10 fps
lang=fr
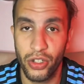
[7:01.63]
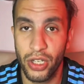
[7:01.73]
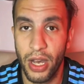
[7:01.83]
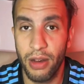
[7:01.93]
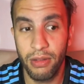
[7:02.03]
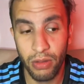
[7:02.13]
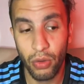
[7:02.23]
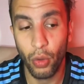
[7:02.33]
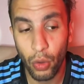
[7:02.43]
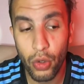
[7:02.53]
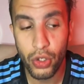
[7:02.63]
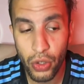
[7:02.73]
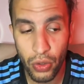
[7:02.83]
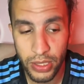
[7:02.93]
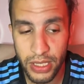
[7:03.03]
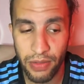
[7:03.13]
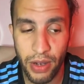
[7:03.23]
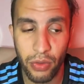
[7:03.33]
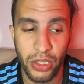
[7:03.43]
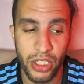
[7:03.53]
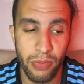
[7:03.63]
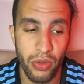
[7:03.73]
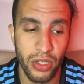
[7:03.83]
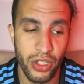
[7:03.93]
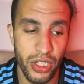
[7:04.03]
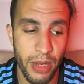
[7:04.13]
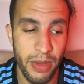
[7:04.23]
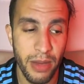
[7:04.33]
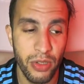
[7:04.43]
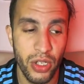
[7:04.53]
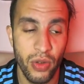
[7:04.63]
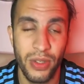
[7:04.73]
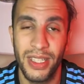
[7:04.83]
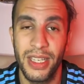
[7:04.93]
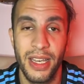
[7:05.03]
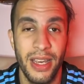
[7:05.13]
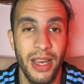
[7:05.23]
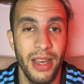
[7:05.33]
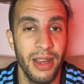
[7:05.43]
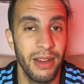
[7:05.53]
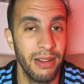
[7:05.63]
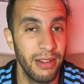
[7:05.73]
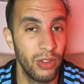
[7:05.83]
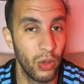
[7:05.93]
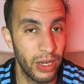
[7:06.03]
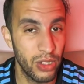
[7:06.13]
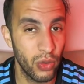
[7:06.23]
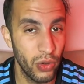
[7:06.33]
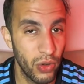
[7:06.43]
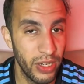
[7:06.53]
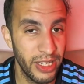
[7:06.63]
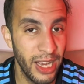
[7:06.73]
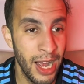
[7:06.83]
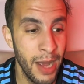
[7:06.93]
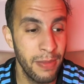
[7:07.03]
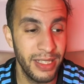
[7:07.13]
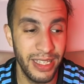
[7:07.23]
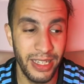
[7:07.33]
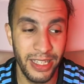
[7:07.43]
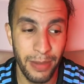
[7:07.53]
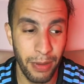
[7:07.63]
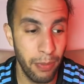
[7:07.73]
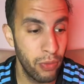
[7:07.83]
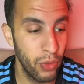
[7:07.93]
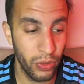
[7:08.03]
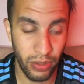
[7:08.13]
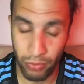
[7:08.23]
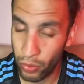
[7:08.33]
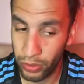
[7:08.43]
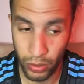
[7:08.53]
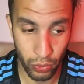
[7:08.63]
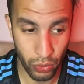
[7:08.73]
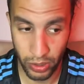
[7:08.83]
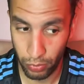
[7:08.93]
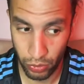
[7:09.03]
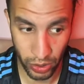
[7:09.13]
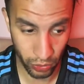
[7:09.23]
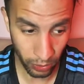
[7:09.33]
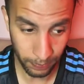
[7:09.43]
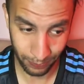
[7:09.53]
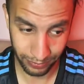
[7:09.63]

là euh, Dans le jeu, hein, ça va avantager plus Rinchla, mais l'MCO qui est euh, dans la zone relégable, qui est l'équipe la plus en difficulté dans ce début de saison.